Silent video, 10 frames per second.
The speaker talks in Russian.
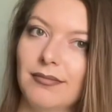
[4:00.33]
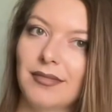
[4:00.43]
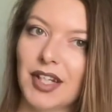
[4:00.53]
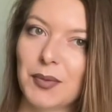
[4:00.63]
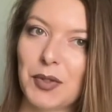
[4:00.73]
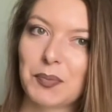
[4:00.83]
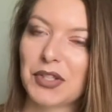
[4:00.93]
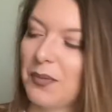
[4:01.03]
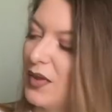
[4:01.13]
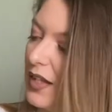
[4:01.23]
так прям
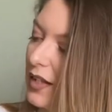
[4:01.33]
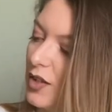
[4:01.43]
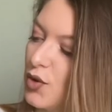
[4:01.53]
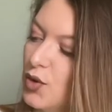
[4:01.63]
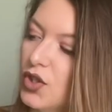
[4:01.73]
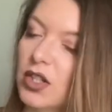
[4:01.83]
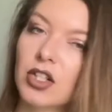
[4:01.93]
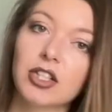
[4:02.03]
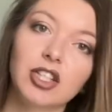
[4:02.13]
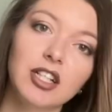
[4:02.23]
трепетно отношусь, и
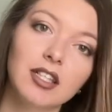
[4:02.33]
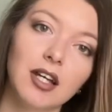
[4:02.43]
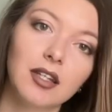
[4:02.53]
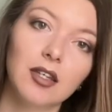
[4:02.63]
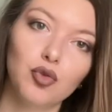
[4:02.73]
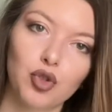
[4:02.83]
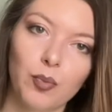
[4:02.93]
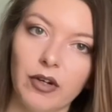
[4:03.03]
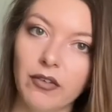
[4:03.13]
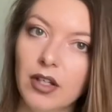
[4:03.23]
даже сейчас я к ней уже
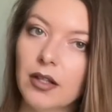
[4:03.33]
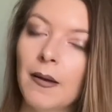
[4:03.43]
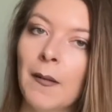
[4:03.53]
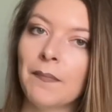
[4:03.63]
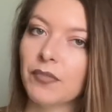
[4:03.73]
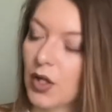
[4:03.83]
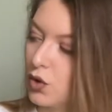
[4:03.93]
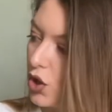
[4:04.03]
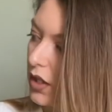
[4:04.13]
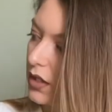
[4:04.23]
привыкла, я
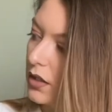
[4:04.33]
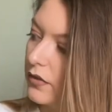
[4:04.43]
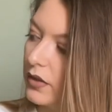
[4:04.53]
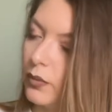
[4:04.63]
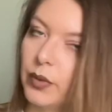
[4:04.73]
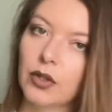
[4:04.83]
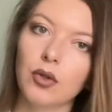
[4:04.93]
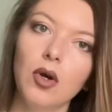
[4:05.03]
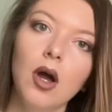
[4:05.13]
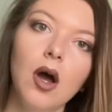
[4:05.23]
уже ходила в этом
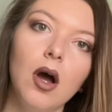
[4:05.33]
пальто,